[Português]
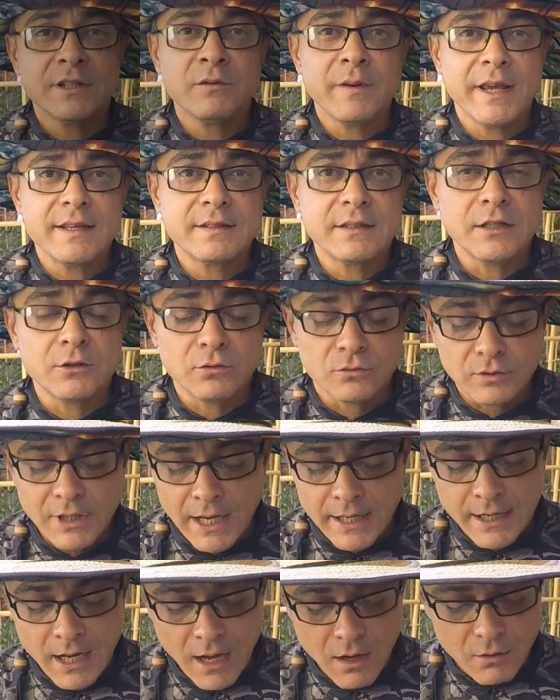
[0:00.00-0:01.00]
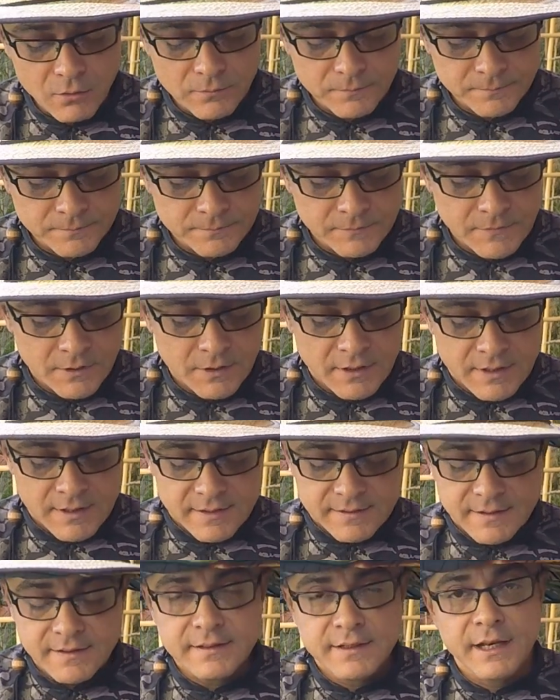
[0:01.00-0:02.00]
não é inscrito no canal,
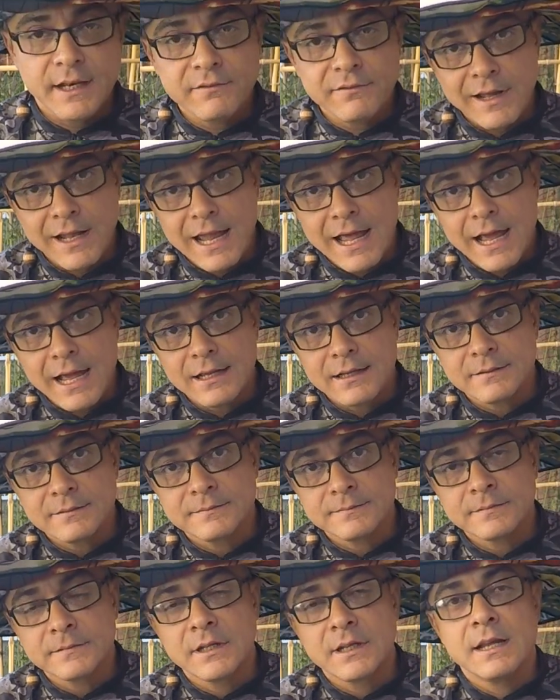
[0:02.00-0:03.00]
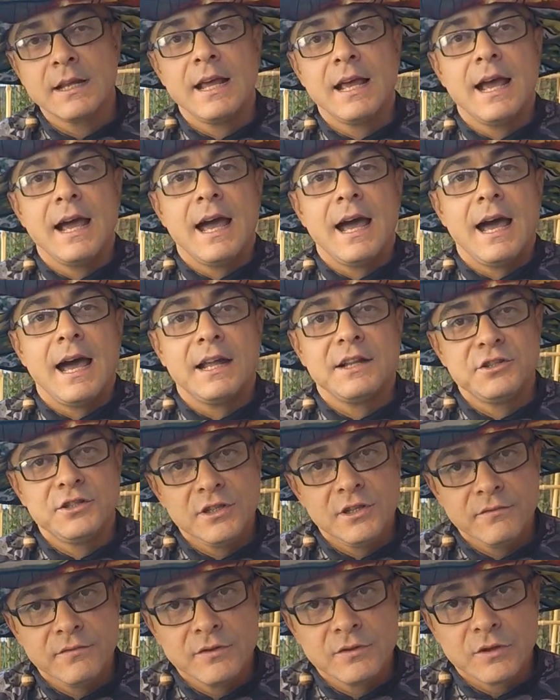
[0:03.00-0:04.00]
se inscreva lá,
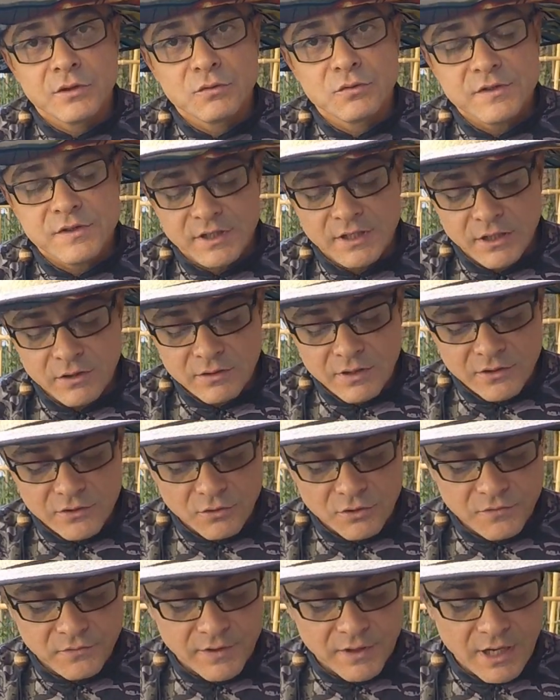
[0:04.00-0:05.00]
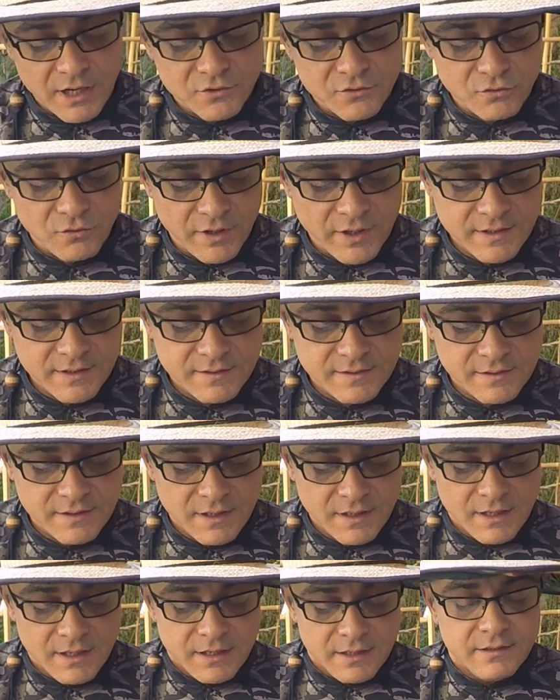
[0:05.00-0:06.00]
ative o sininho das notificações,
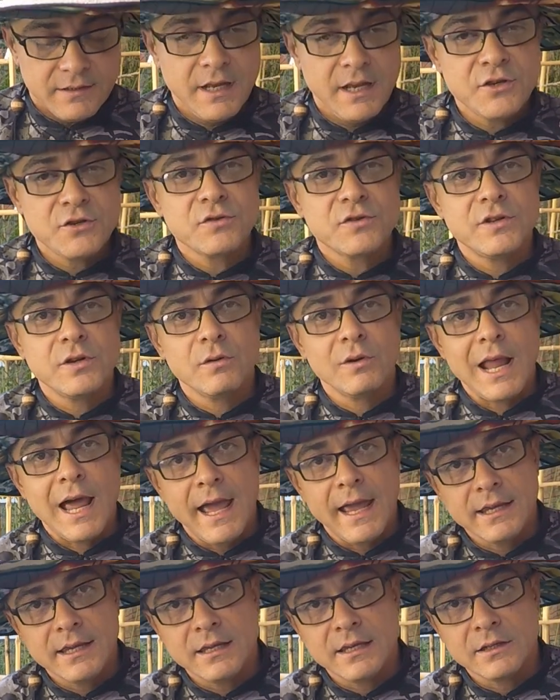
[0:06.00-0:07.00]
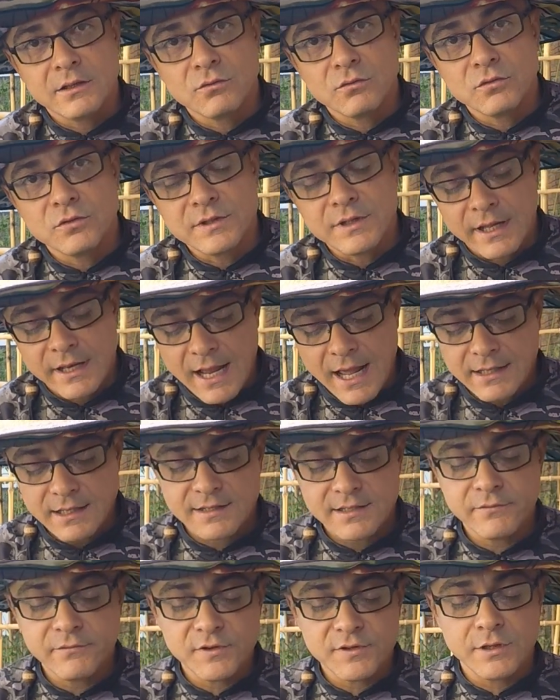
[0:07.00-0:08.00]
deixe o seu like que não custa nada.
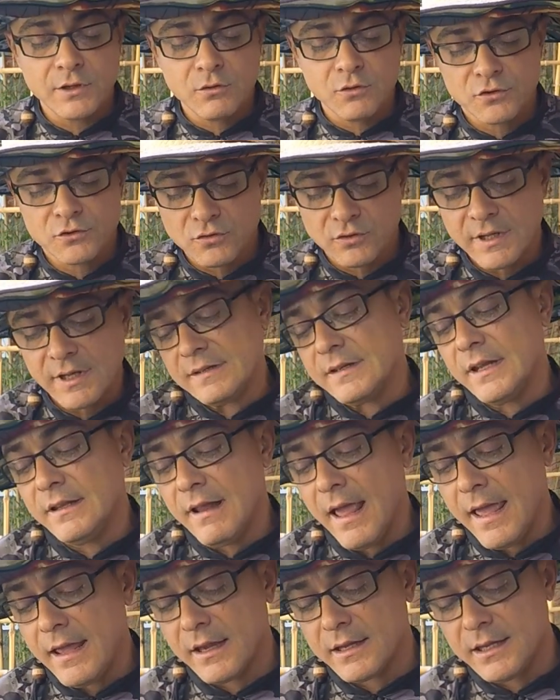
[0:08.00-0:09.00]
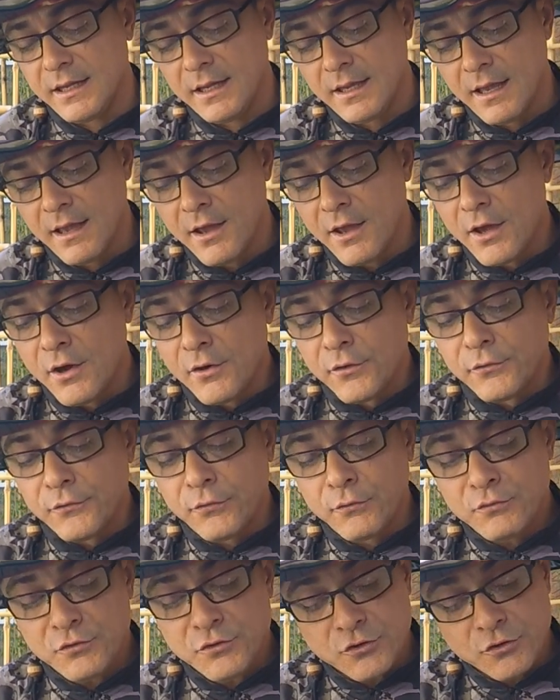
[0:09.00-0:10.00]
Se você gostou dessa ideia aqui,
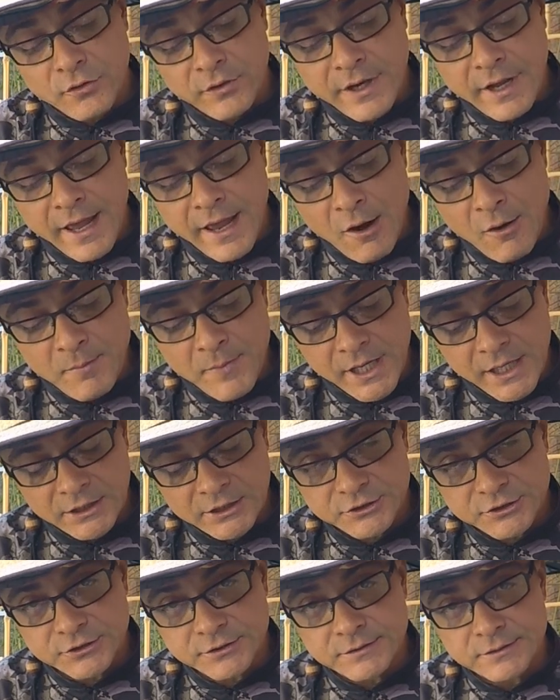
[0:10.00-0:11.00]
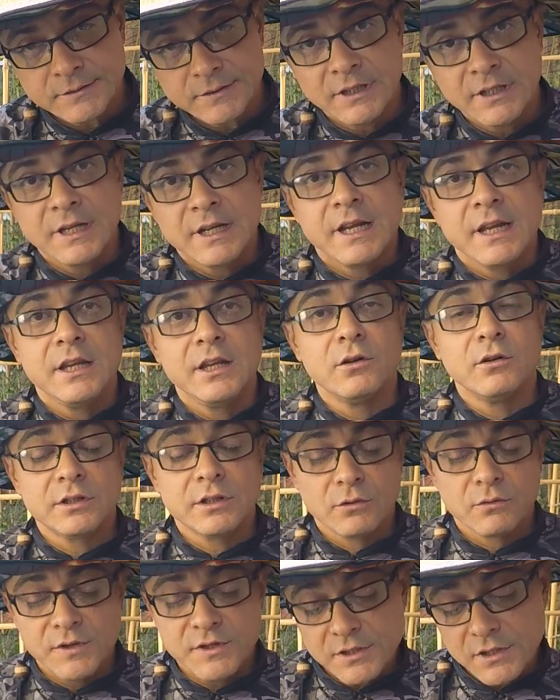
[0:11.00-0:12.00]
funciona realmente. E
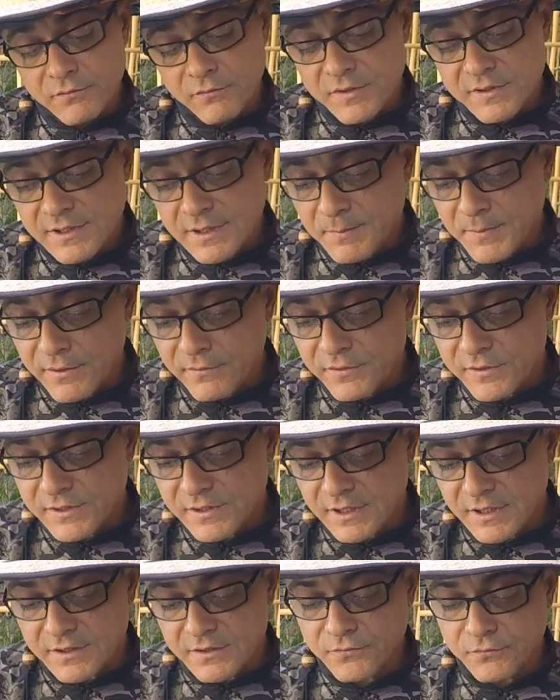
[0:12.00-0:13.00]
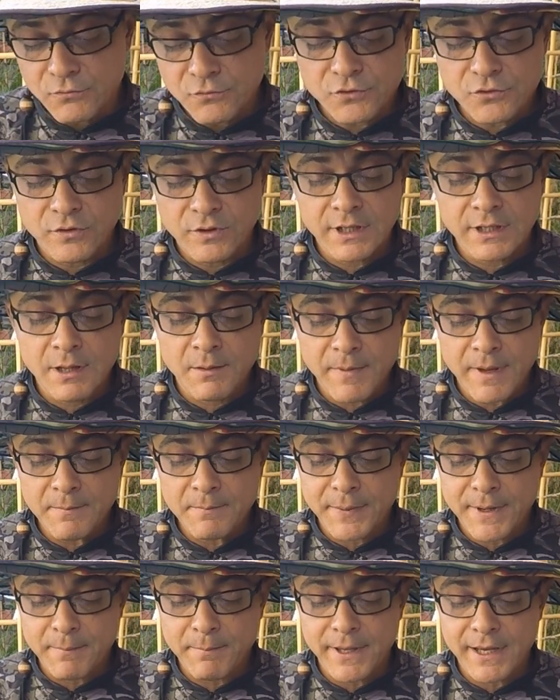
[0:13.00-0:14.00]
outra coisa que eu vou dizer para vocês, funciona também
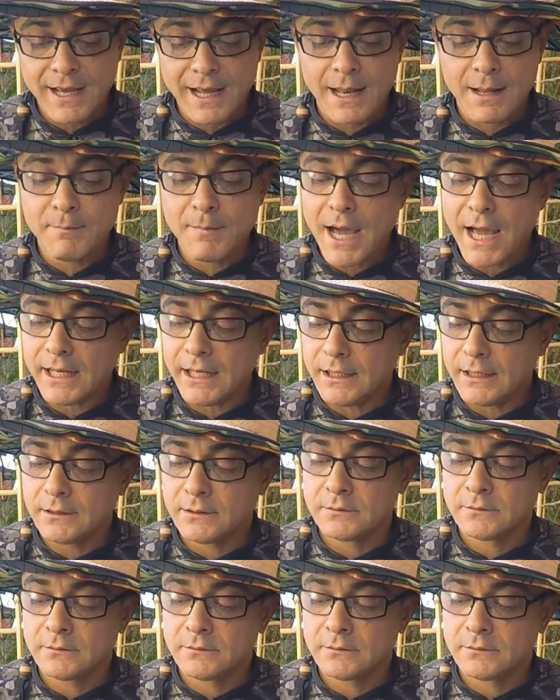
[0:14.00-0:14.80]
para pegar lambari.